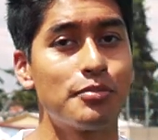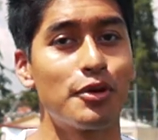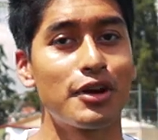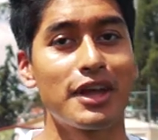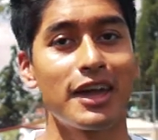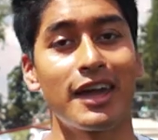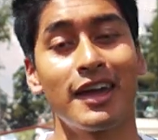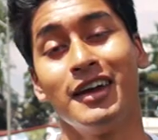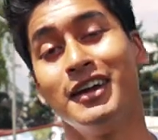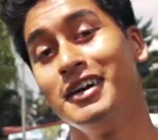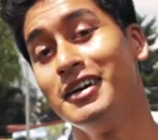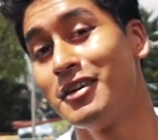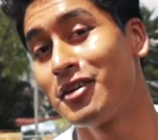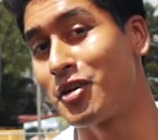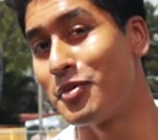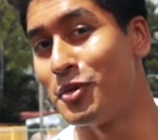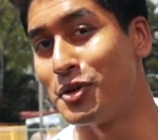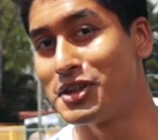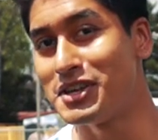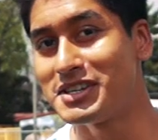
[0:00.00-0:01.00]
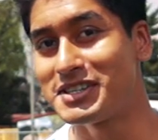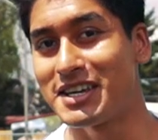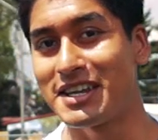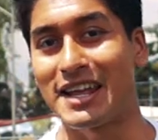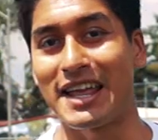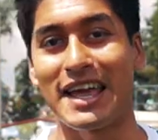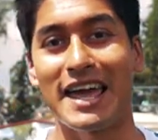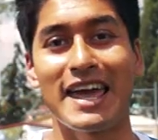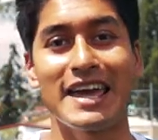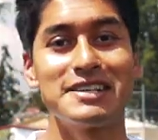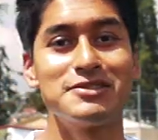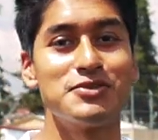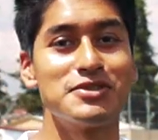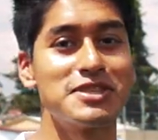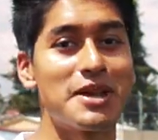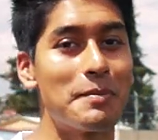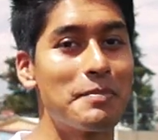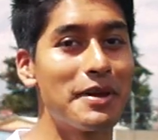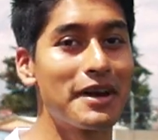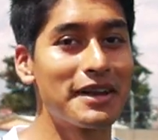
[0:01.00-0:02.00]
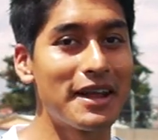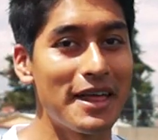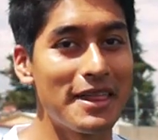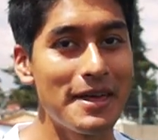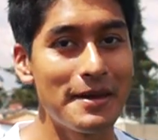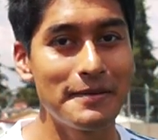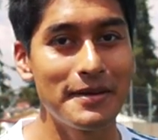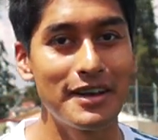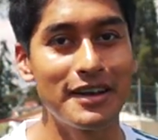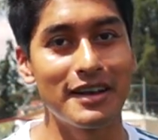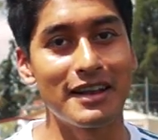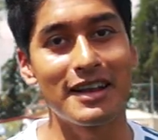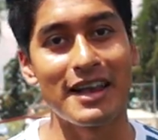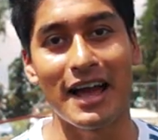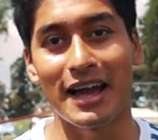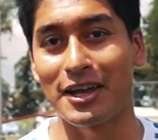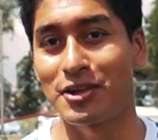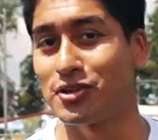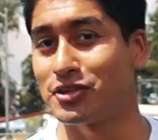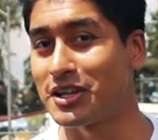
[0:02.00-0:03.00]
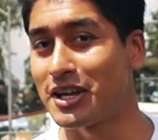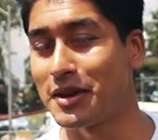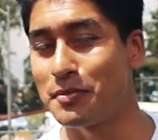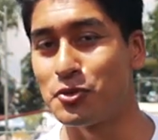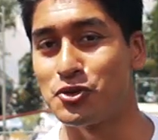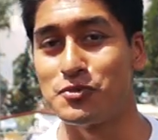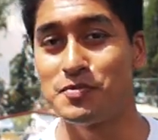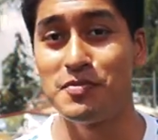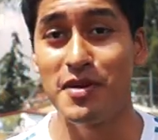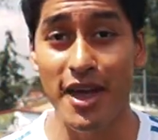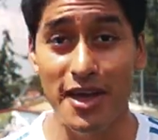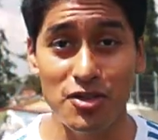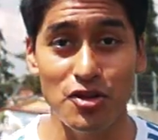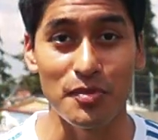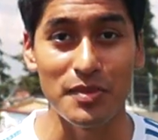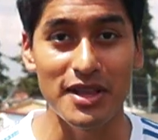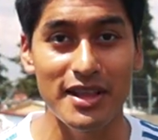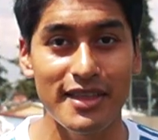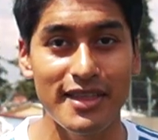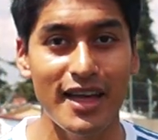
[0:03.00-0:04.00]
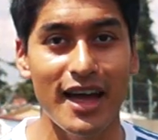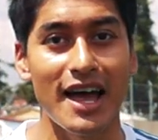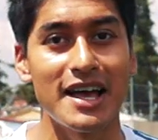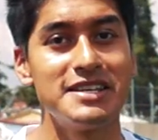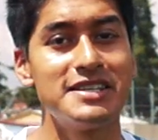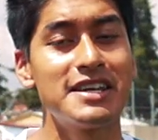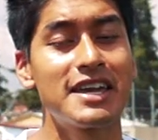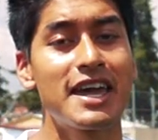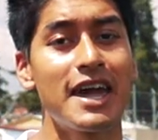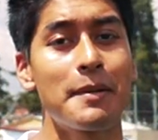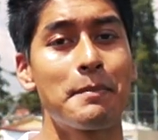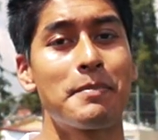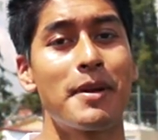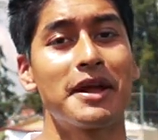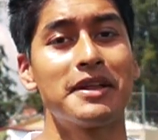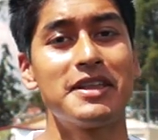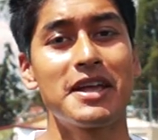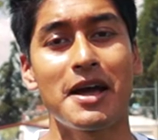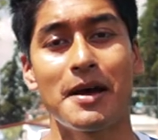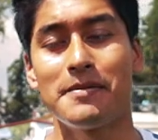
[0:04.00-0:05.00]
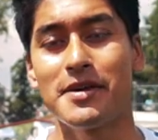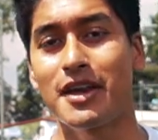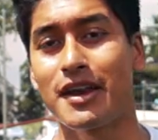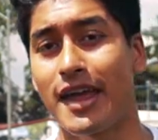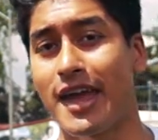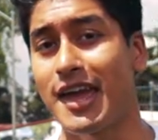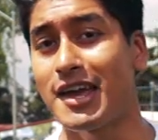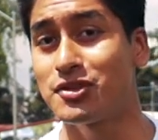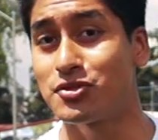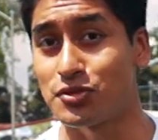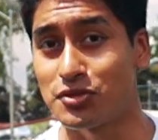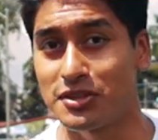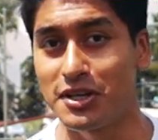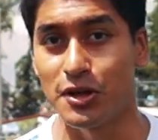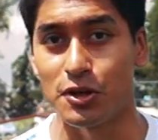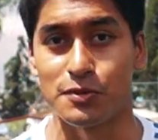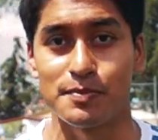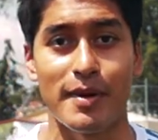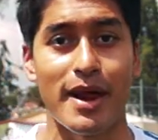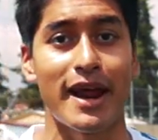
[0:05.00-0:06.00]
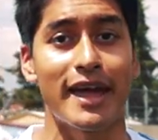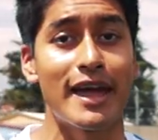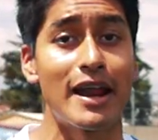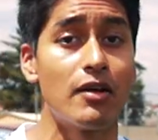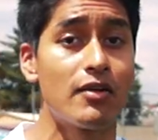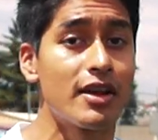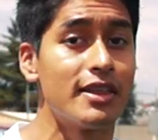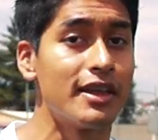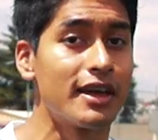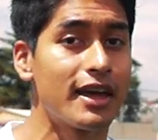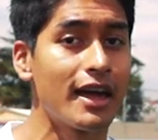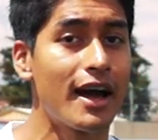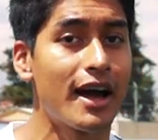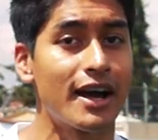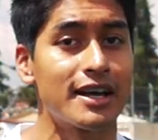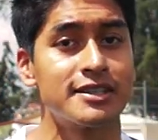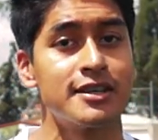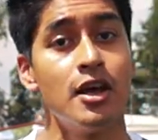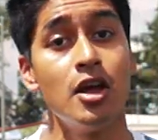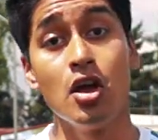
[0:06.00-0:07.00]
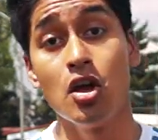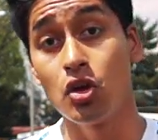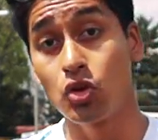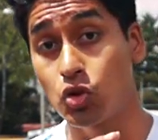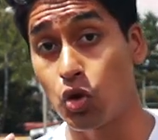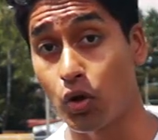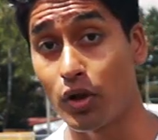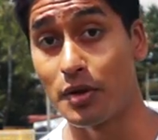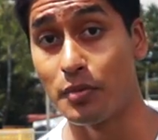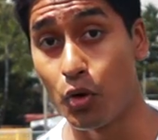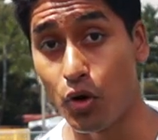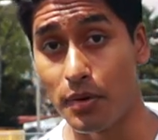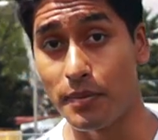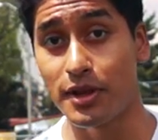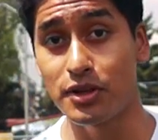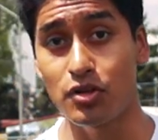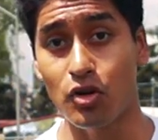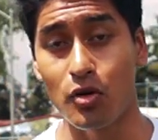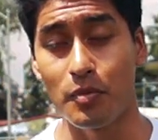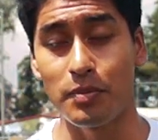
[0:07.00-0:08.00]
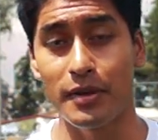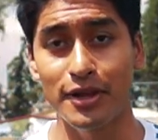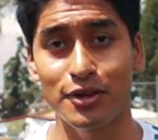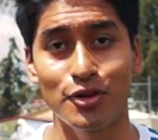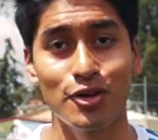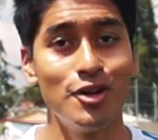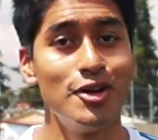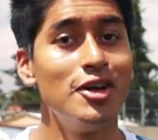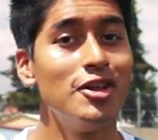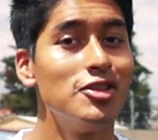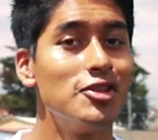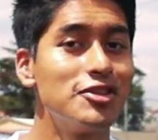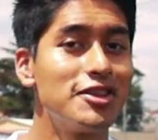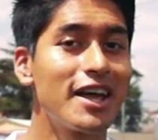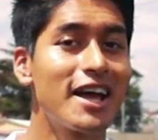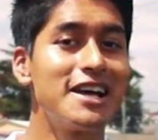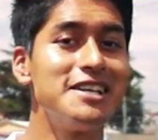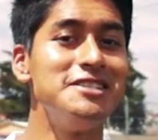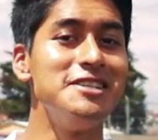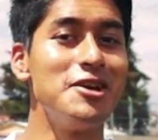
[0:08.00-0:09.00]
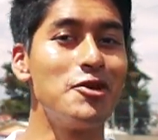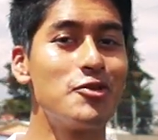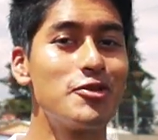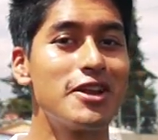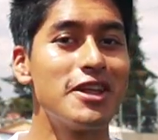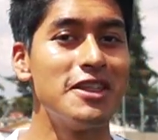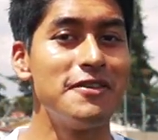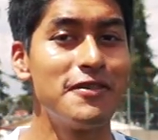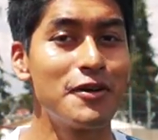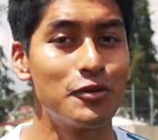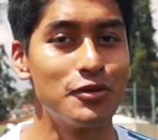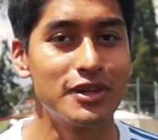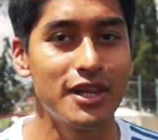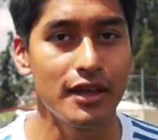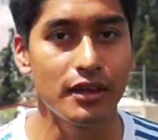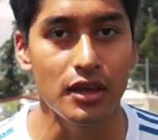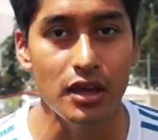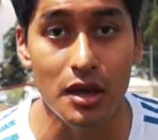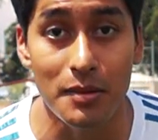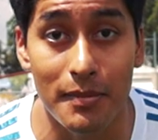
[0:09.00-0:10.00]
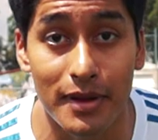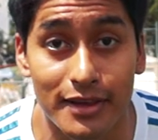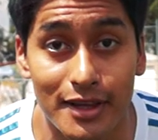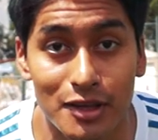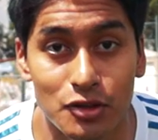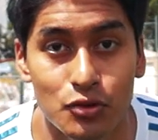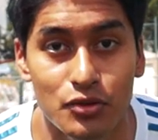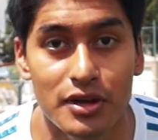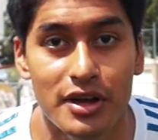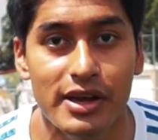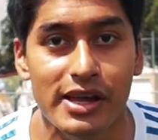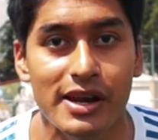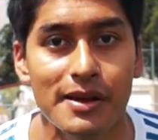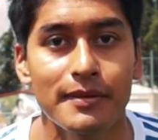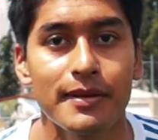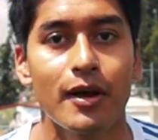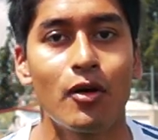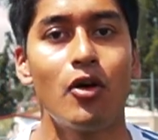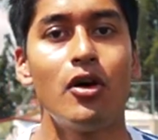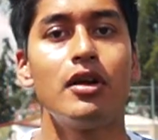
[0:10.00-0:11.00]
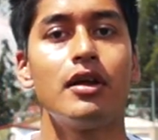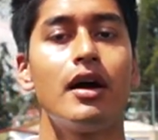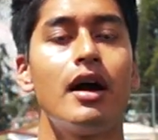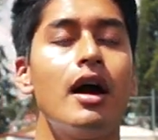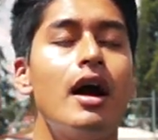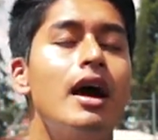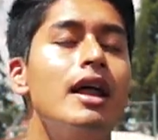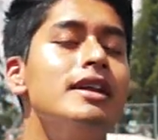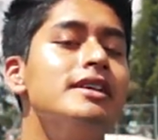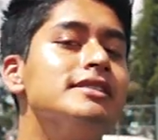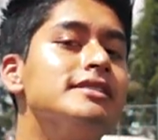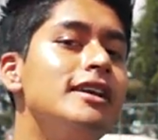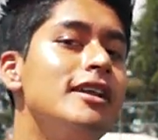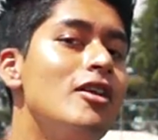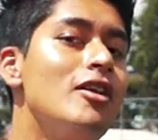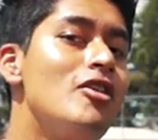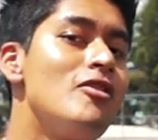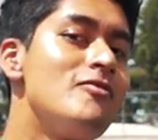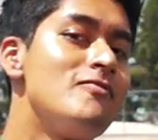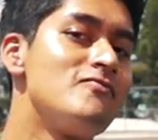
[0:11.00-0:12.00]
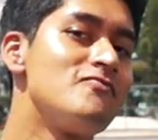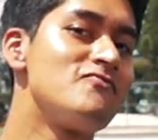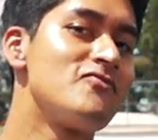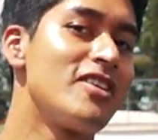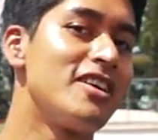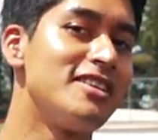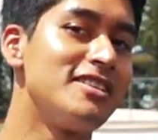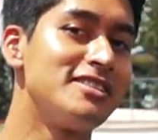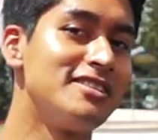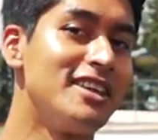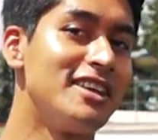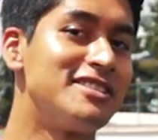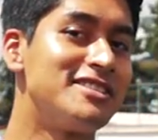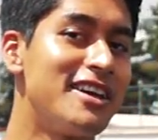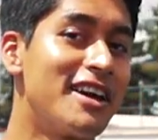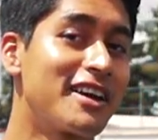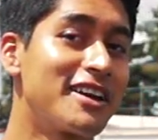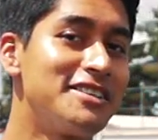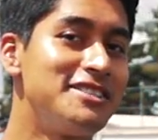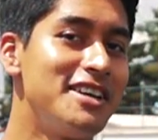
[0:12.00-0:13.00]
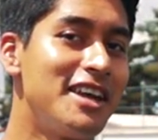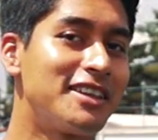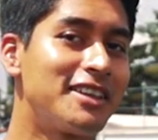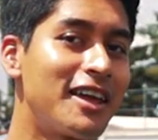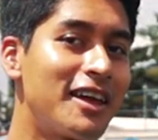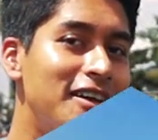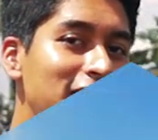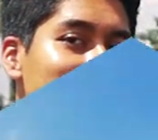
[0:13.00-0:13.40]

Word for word: porque como dicen es nuestra pierna débil, la que no tenemos bien dominada, así que practica bien esos tiros para que a la hora de que hagas todo el movimiento completo no tengas ninguna dificultad y metas un increíble gol al estilo de CR7.